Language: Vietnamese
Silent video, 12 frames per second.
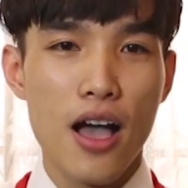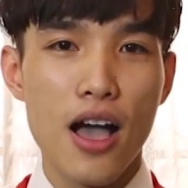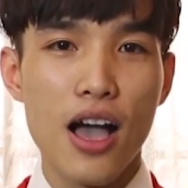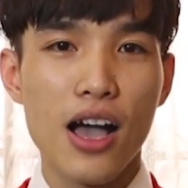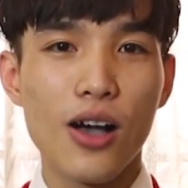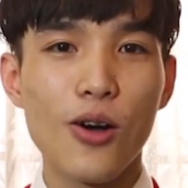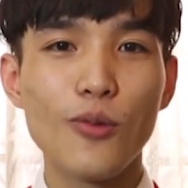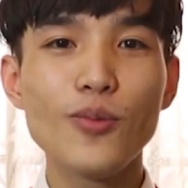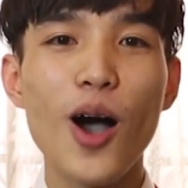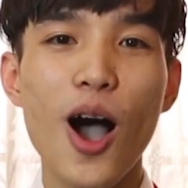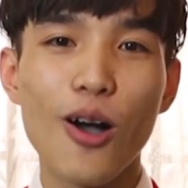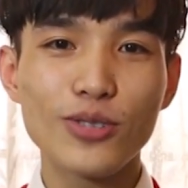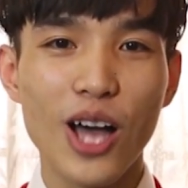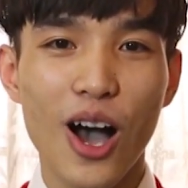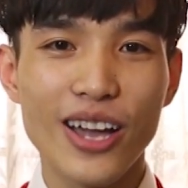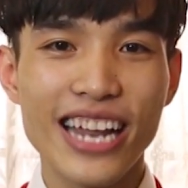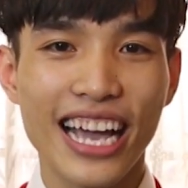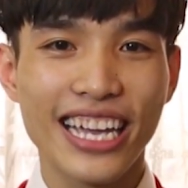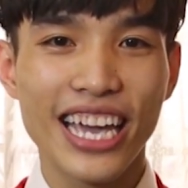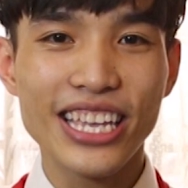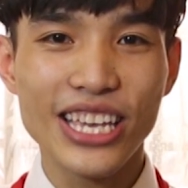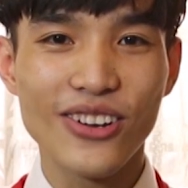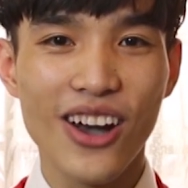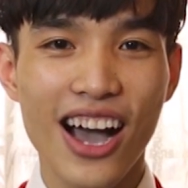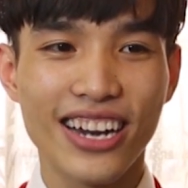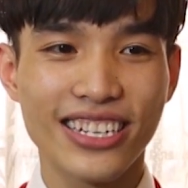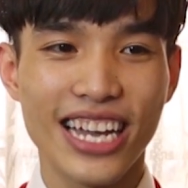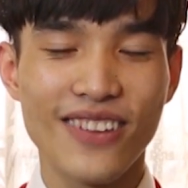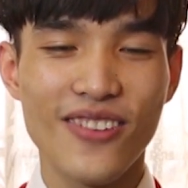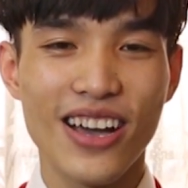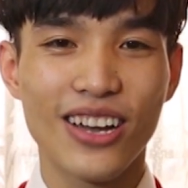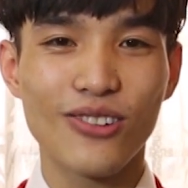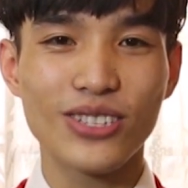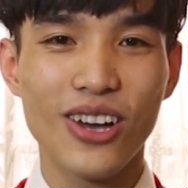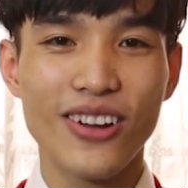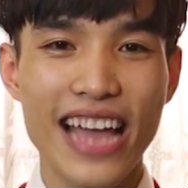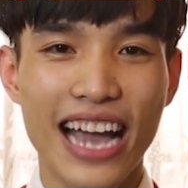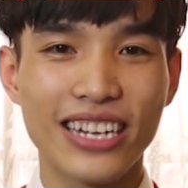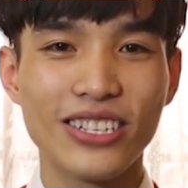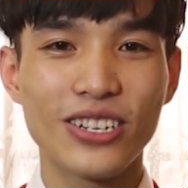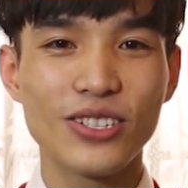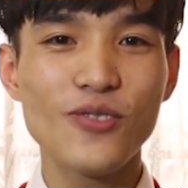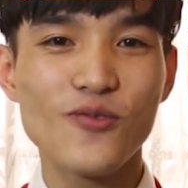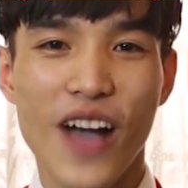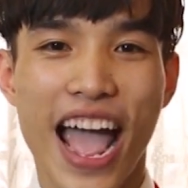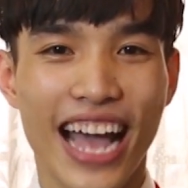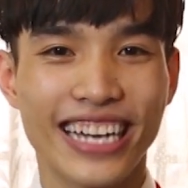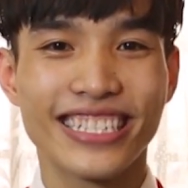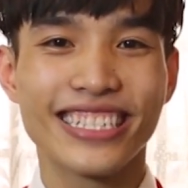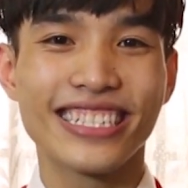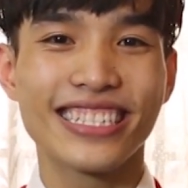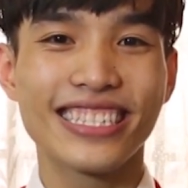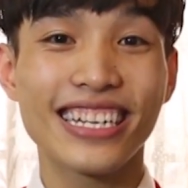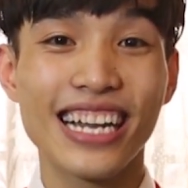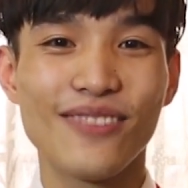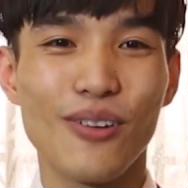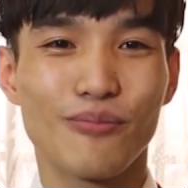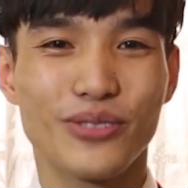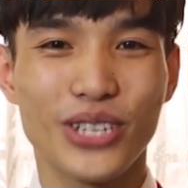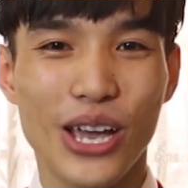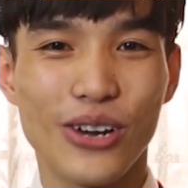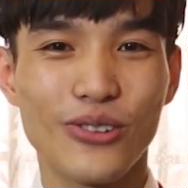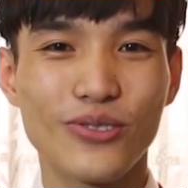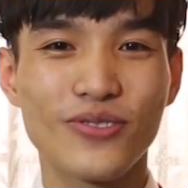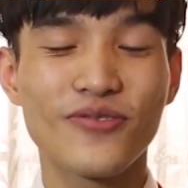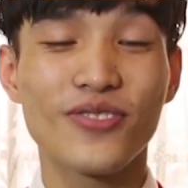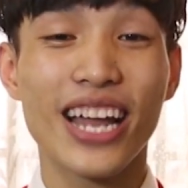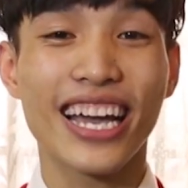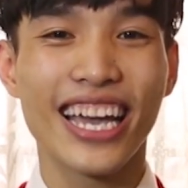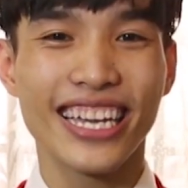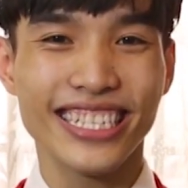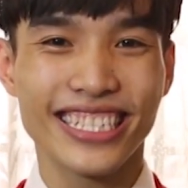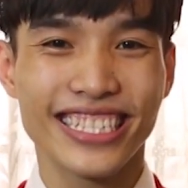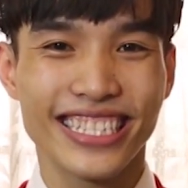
à, ủng hộ của tỏi đăng ký nhiều hơn để mà của tỏi đạt được nút vàng tức là một triệu đăng ký